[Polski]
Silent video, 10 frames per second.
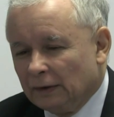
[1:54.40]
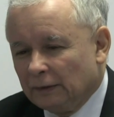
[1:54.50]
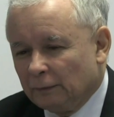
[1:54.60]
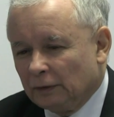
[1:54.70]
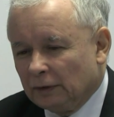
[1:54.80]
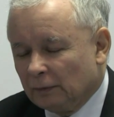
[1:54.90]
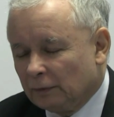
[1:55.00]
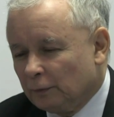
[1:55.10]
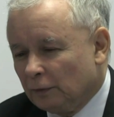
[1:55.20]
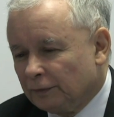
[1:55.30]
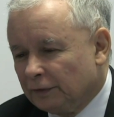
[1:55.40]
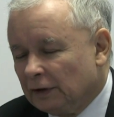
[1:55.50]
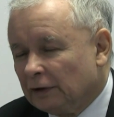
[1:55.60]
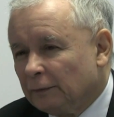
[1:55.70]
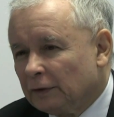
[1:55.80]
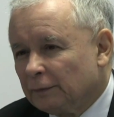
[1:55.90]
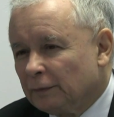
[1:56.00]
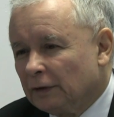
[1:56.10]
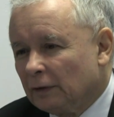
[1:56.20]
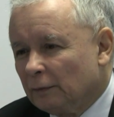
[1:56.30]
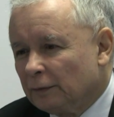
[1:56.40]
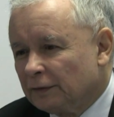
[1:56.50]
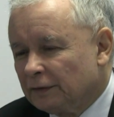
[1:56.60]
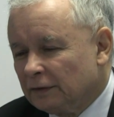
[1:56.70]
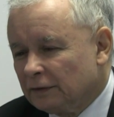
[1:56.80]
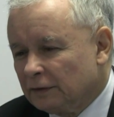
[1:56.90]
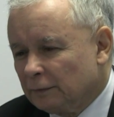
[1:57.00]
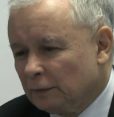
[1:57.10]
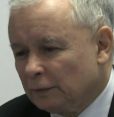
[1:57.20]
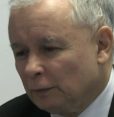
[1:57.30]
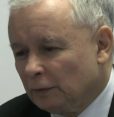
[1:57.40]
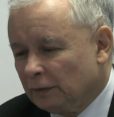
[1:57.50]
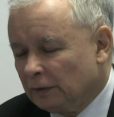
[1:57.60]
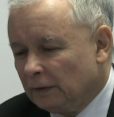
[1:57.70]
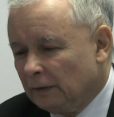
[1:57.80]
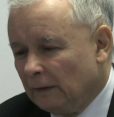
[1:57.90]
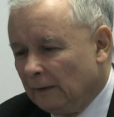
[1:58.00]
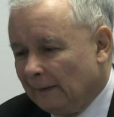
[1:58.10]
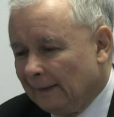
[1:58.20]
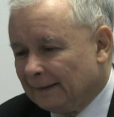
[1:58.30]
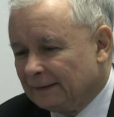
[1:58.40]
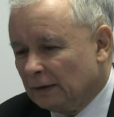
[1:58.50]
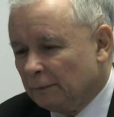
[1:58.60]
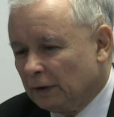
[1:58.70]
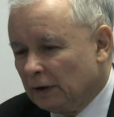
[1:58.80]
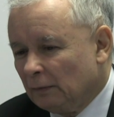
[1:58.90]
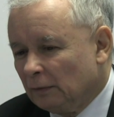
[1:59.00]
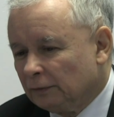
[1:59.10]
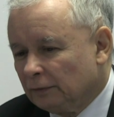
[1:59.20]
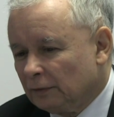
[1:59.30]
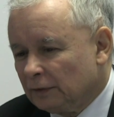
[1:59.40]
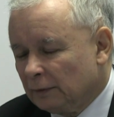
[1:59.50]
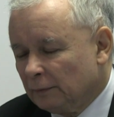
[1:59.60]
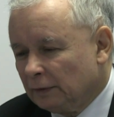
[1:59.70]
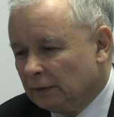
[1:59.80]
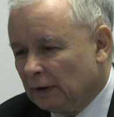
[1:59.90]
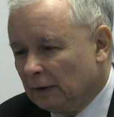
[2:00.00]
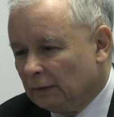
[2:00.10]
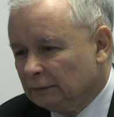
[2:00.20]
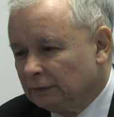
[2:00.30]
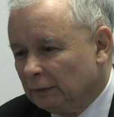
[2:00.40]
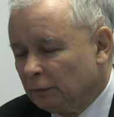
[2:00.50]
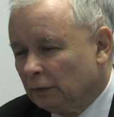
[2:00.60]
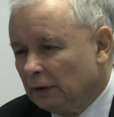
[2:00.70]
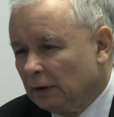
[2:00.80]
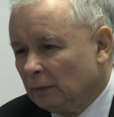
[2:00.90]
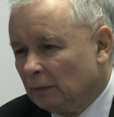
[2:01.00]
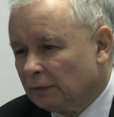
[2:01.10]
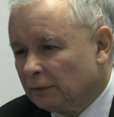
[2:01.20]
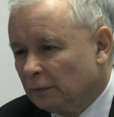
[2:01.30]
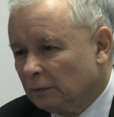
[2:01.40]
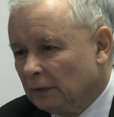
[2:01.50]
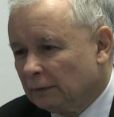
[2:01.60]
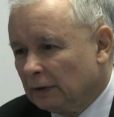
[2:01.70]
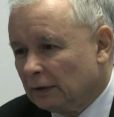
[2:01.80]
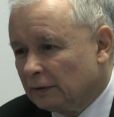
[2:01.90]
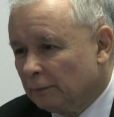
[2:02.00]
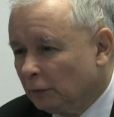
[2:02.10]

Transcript: niepodległość Polski. Natomiast jako prezydent Rzeczypospolitej zabiegał o to, żeby ta niepodległość była także